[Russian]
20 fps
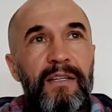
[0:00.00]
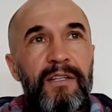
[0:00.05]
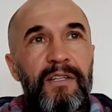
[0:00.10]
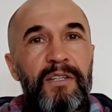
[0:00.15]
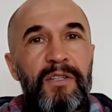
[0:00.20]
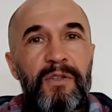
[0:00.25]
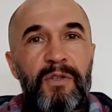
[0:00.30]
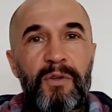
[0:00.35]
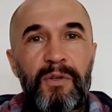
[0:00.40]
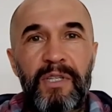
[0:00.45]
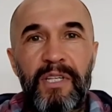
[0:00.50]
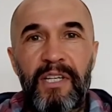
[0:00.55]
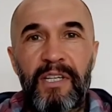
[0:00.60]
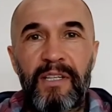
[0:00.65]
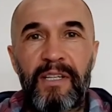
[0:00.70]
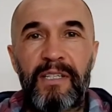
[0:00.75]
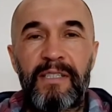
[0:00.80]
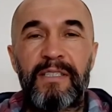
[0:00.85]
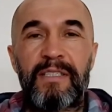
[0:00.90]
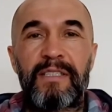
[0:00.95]
Что
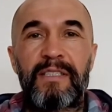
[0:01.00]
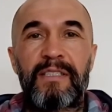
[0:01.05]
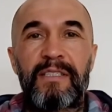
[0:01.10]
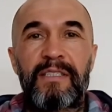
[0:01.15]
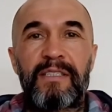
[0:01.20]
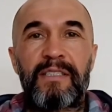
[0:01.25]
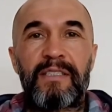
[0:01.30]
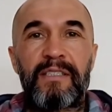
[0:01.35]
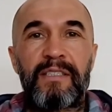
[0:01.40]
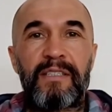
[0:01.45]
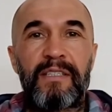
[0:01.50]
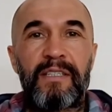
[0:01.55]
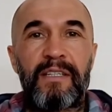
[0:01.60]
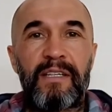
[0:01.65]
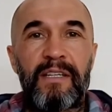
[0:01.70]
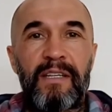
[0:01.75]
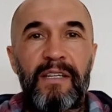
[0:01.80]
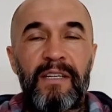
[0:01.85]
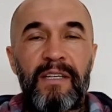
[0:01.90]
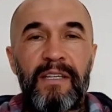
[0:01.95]
делать,
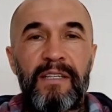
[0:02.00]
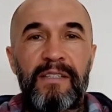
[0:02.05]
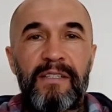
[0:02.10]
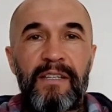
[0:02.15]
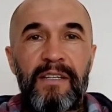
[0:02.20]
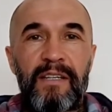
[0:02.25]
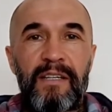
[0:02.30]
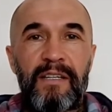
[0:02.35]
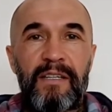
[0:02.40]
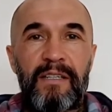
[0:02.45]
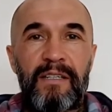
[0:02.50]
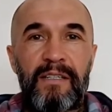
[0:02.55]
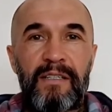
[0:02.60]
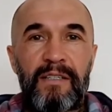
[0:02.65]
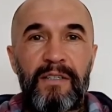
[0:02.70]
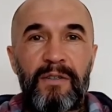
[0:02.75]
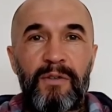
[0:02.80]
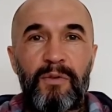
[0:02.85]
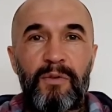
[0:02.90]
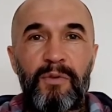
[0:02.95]
если
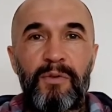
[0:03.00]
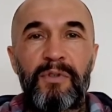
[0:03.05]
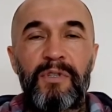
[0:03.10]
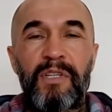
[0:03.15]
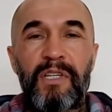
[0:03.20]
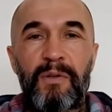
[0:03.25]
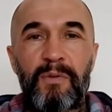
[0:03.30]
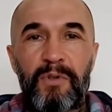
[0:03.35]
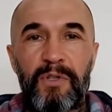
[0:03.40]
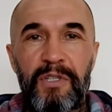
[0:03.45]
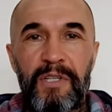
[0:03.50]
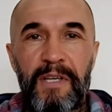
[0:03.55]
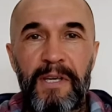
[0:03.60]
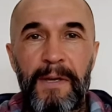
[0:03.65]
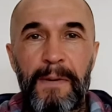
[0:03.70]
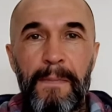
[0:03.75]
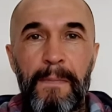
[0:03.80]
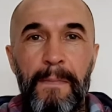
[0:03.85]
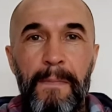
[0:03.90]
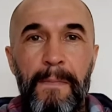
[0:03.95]
у
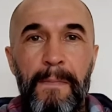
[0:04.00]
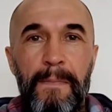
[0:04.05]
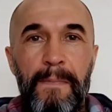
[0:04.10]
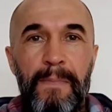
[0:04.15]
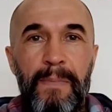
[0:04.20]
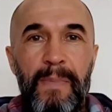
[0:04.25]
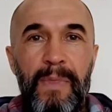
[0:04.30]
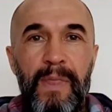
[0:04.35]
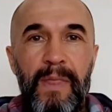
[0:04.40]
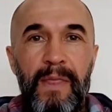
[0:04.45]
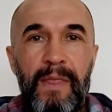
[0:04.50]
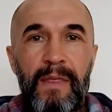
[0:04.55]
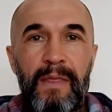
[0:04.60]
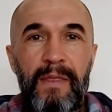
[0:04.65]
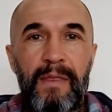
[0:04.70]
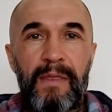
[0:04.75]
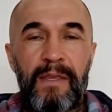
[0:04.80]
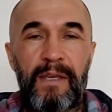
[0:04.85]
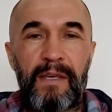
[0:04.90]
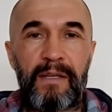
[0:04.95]
девушки
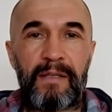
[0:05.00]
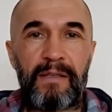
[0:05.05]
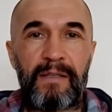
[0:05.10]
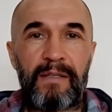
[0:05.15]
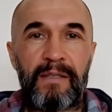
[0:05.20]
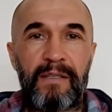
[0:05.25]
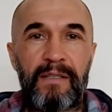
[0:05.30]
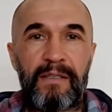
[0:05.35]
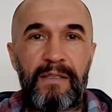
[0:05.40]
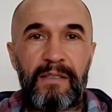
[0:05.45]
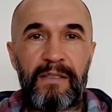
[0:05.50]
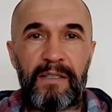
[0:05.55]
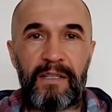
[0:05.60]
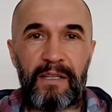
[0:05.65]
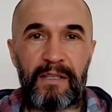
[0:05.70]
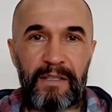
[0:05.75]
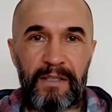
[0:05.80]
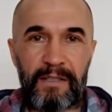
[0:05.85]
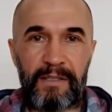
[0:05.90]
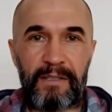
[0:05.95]
нет
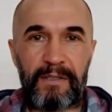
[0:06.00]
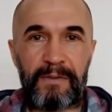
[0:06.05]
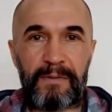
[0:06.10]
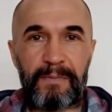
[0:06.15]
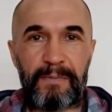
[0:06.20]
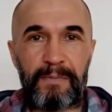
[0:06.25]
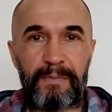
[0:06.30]
денег –